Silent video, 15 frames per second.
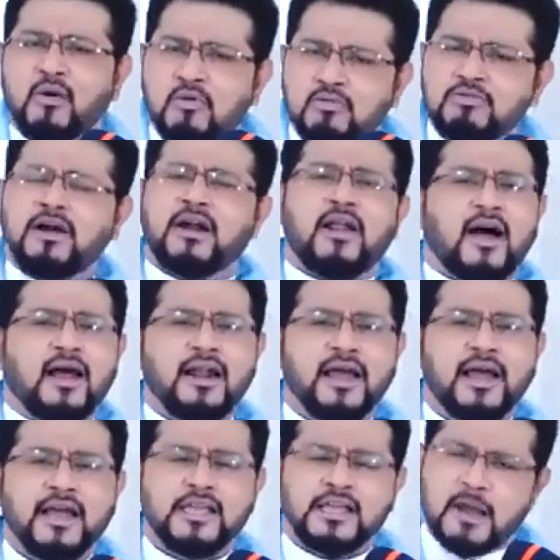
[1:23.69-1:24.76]
உங்களால்
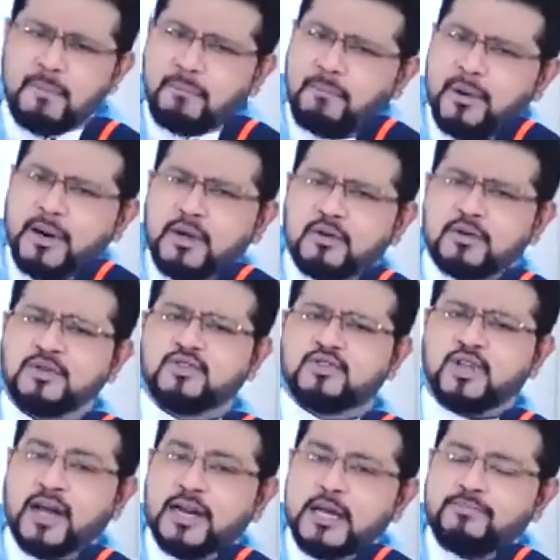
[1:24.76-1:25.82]
எப்படி ஒரு
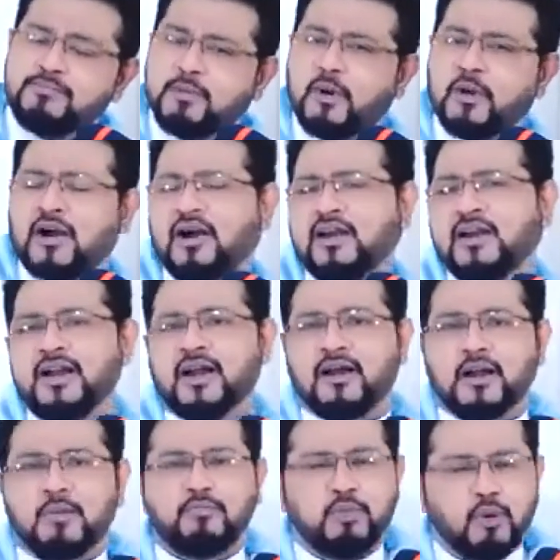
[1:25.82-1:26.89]
தனி
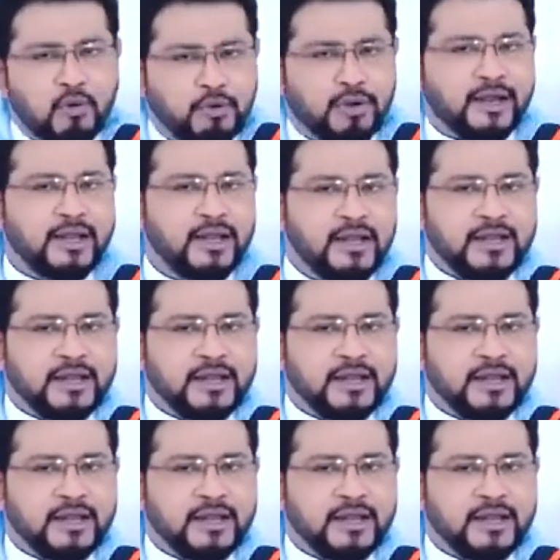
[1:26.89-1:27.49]
போராளியாக போய்